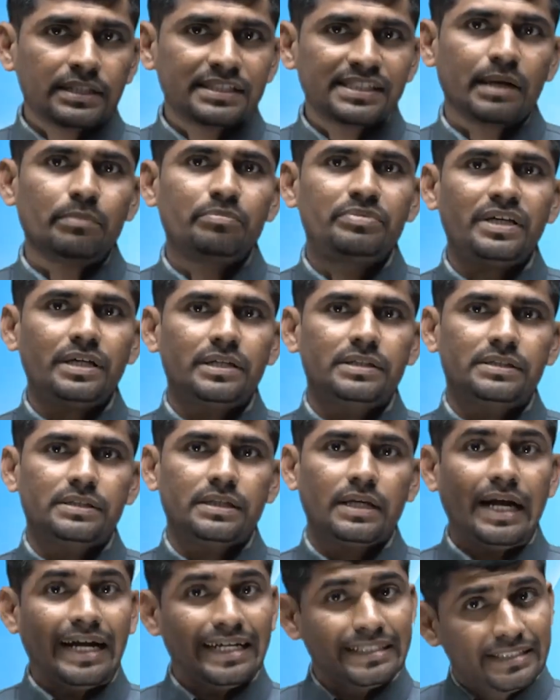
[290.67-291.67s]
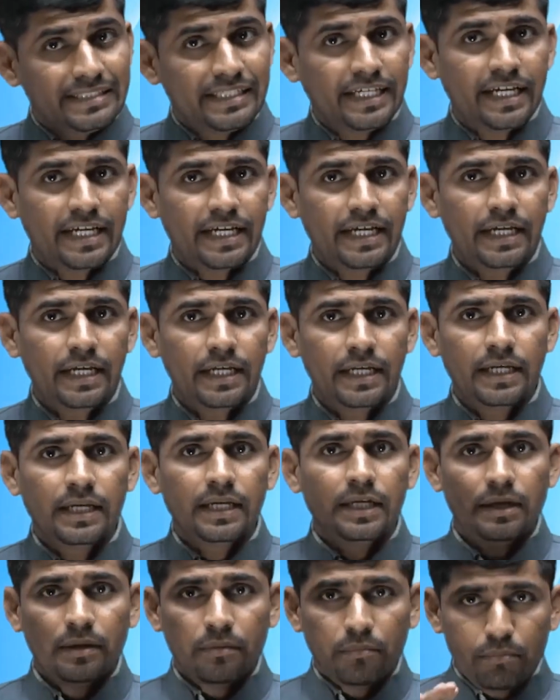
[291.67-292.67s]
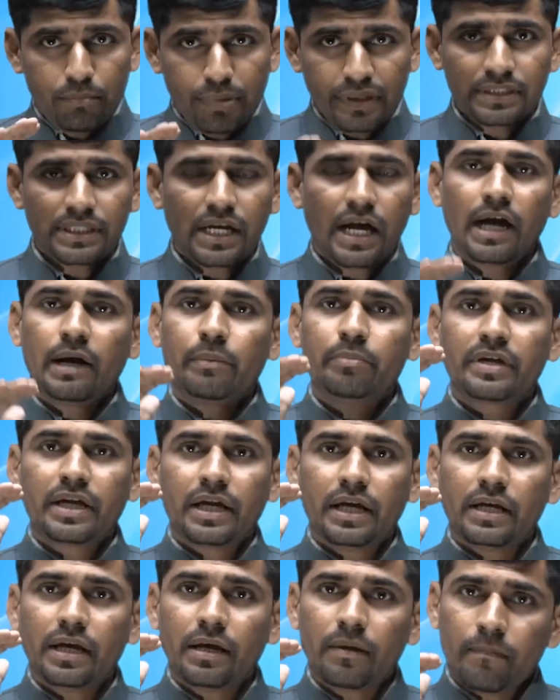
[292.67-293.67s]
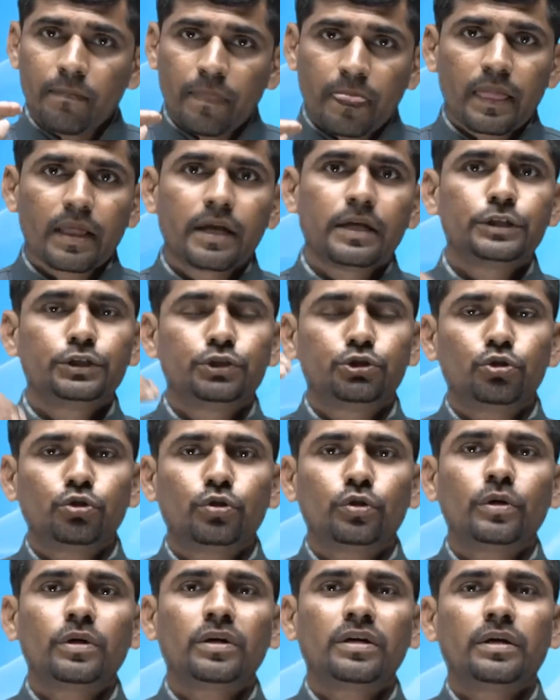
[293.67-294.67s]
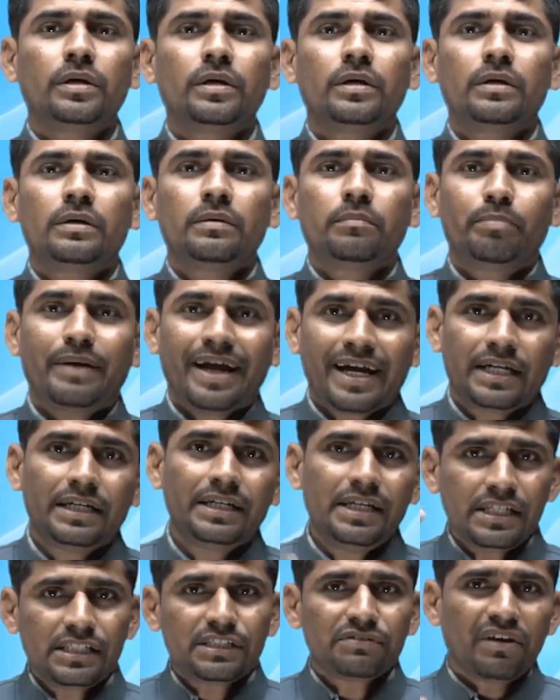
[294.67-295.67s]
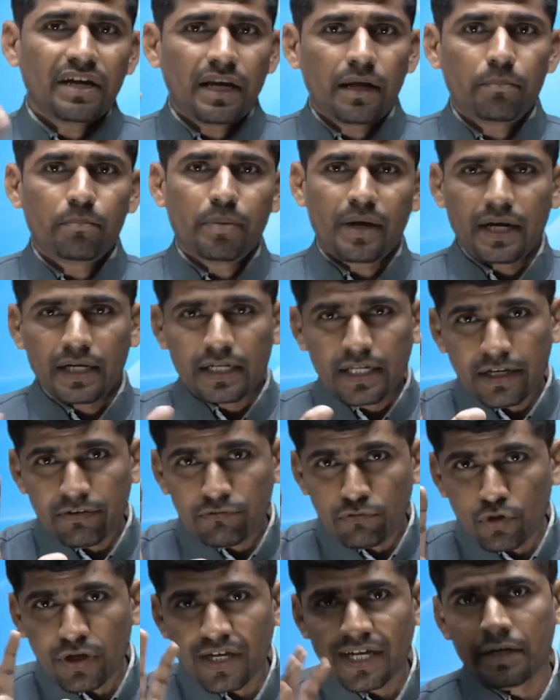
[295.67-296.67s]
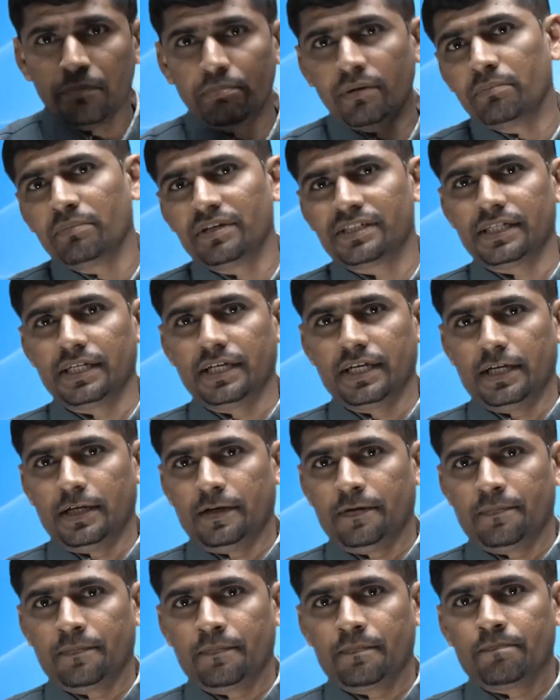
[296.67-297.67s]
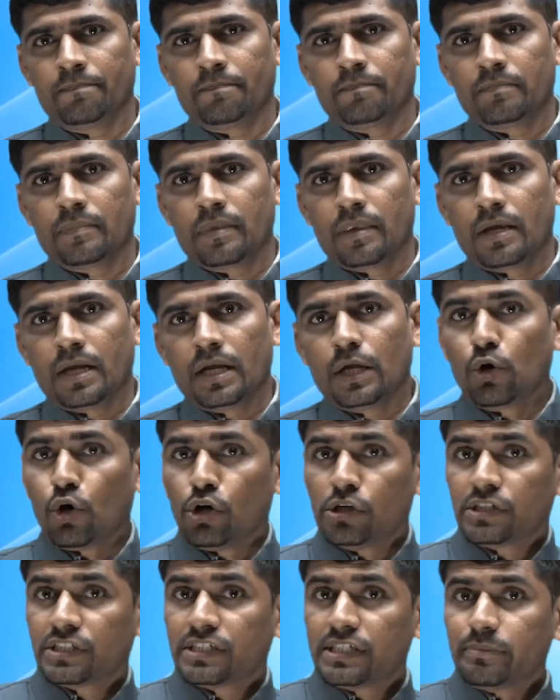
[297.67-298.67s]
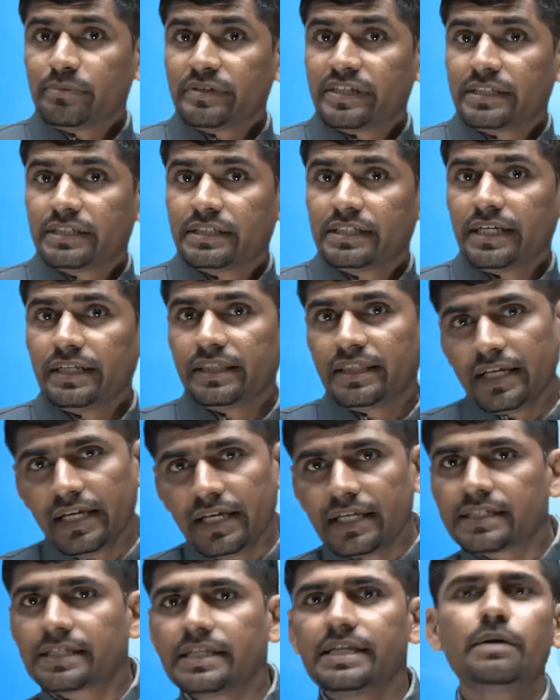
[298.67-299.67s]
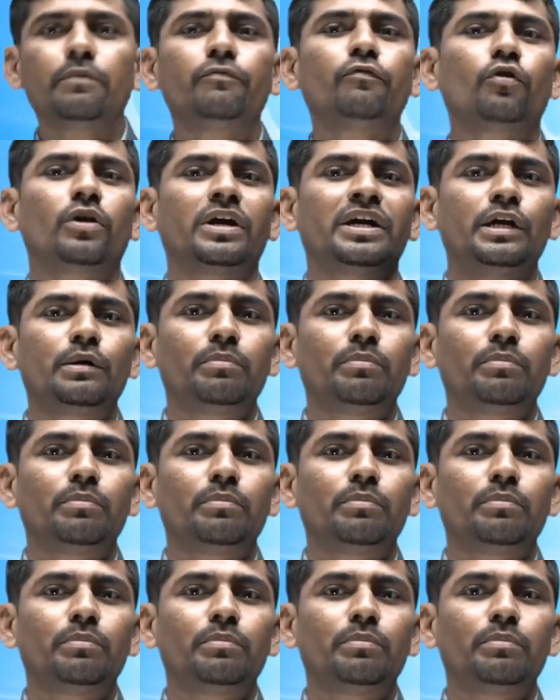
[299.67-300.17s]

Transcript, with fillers: चैप्टर्स अच्छे हैं बस आपका ना जो प्रैक्टिस वाला पार्ट है वो कहीं पे मिसिंग है कॉन्सेप्ट्स अच्छे थे इसलिए 400